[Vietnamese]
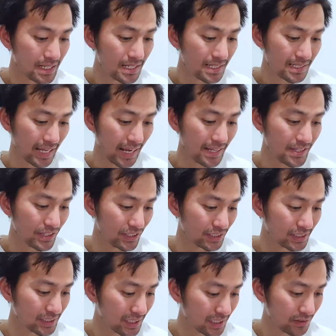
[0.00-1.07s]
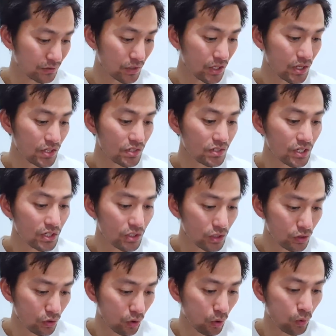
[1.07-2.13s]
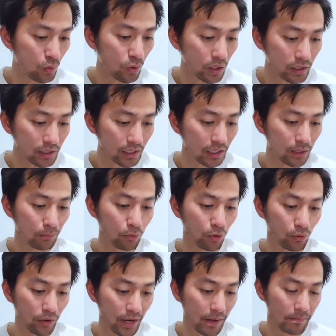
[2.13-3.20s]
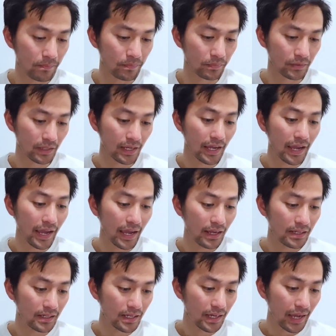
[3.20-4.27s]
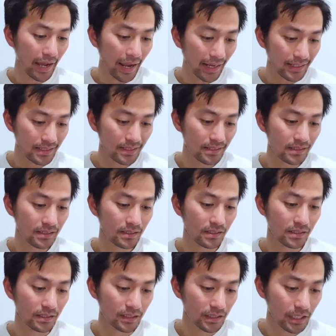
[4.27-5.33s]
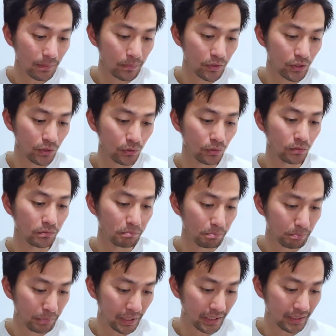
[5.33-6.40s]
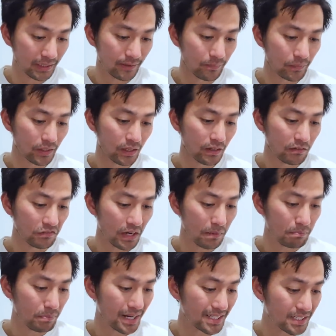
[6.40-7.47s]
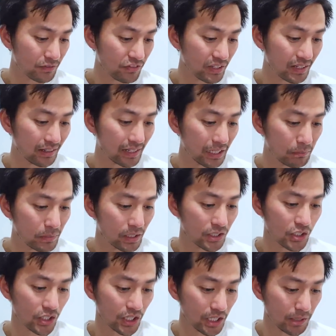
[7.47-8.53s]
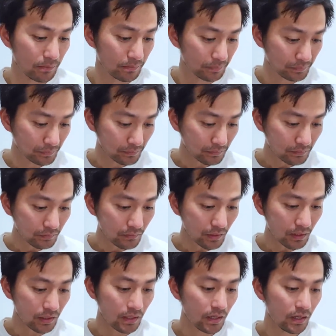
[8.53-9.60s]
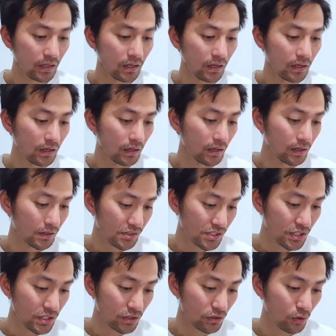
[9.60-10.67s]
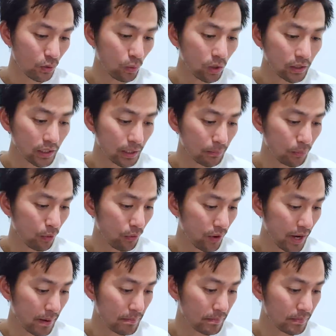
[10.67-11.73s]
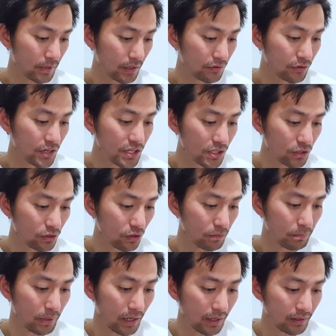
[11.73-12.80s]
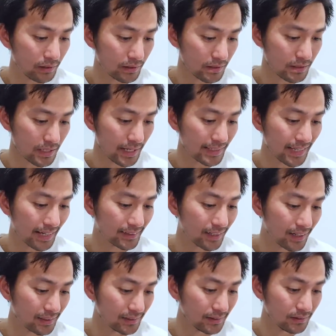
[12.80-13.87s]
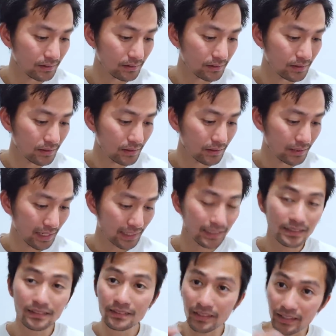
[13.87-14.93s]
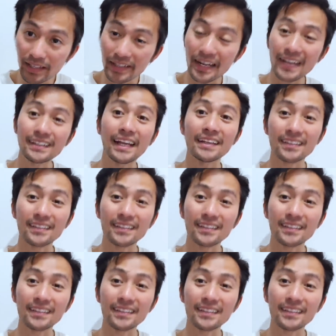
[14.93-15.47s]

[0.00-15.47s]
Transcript: sẽ dựa trên Seasonal Worker Program S W P và Pacific Labor Scheme. uh, Seasonal Worker Program Regional Pilots đã chạy thử, là cái chương trình này đã chạy